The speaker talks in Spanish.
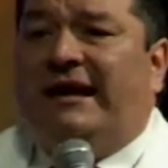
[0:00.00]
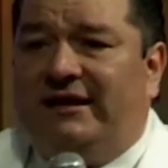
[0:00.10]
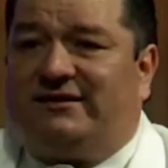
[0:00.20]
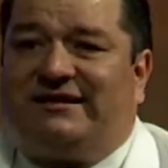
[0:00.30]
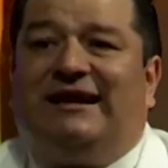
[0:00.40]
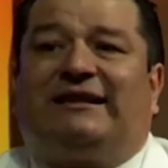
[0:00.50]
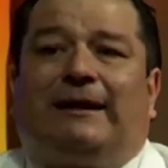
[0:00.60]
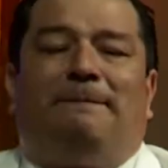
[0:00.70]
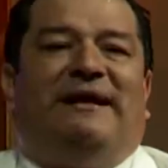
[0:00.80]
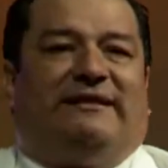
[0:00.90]
Y
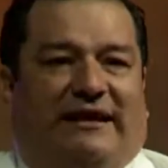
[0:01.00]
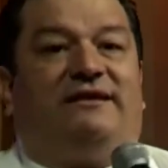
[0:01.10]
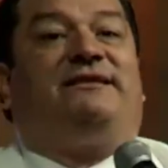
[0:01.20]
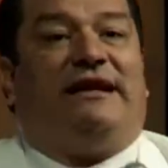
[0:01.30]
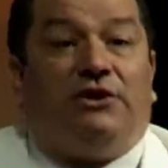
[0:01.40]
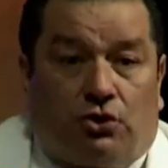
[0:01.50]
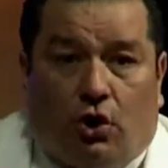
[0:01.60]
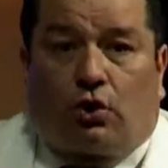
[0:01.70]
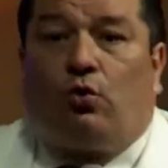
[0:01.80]
ciertamente el Señor